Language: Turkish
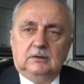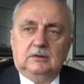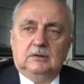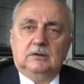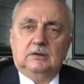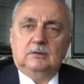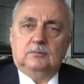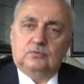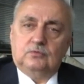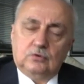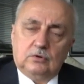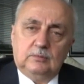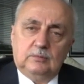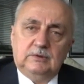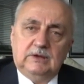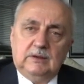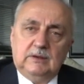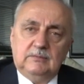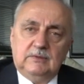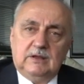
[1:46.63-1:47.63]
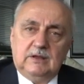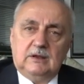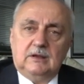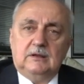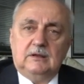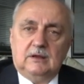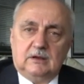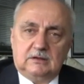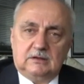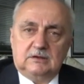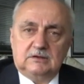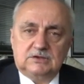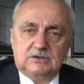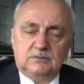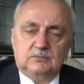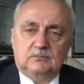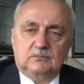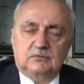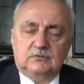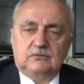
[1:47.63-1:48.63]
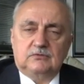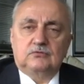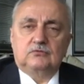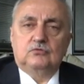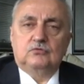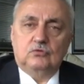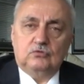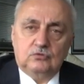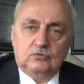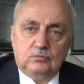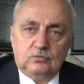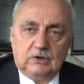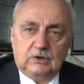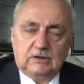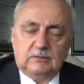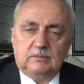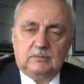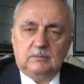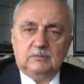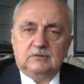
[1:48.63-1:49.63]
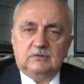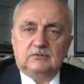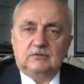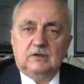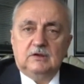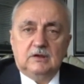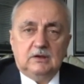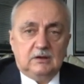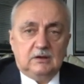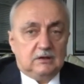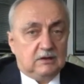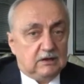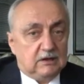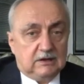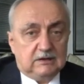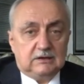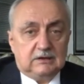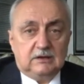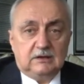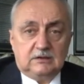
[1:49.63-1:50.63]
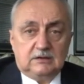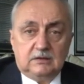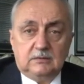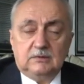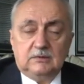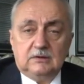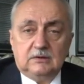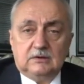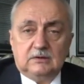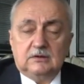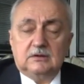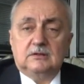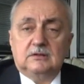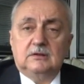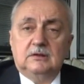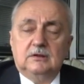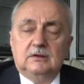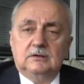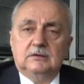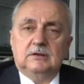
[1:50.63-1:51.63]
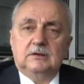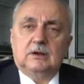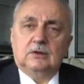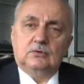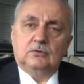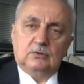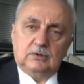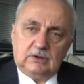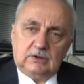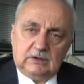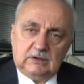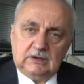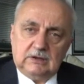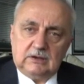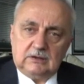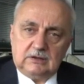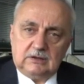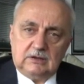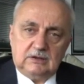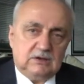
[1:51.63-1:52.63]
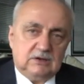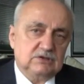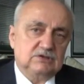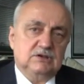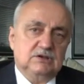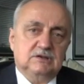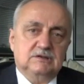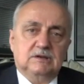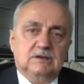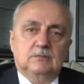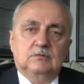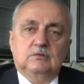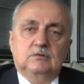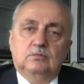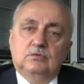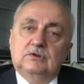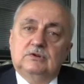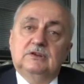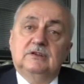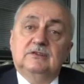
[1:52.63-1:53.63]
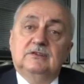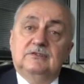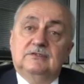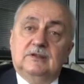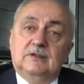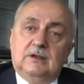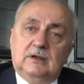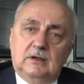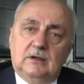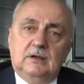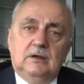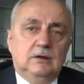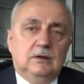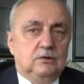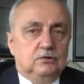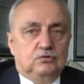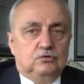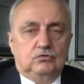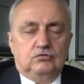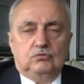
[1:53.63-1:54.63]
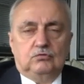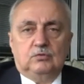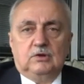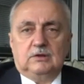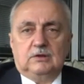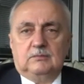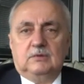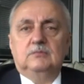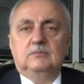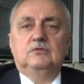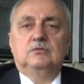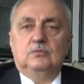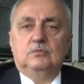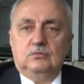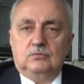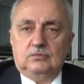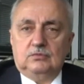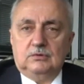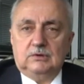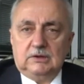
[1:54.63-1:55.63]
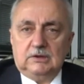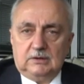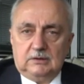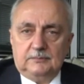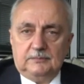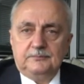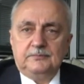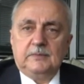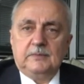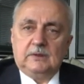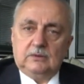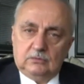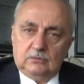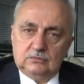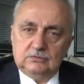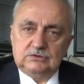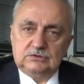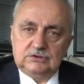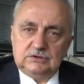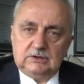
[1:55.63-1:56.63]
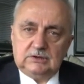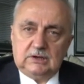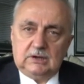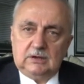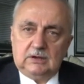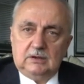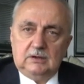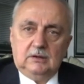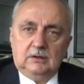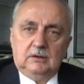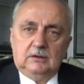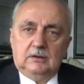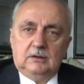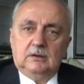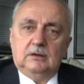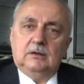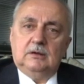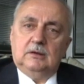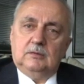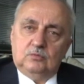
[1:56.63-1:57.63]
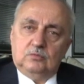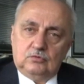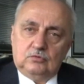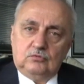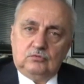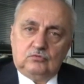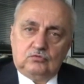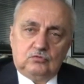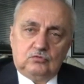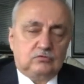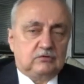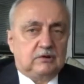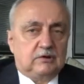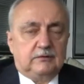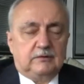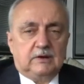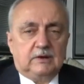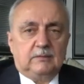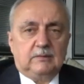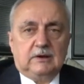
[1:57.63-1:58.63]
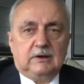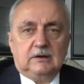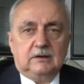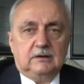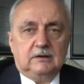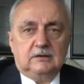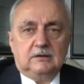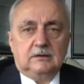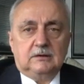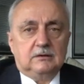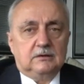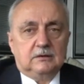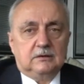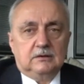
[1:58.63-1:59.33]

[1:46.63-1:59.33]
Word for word: e, problemlere yaklaşımımız, çözüm üretmemiz, hele de 2040'lı yıllara doğru giderken yaşayacağımız bu krizlere çözüm üretmemiz mümkün değil. Onun için de e, bugün su seferberliğinin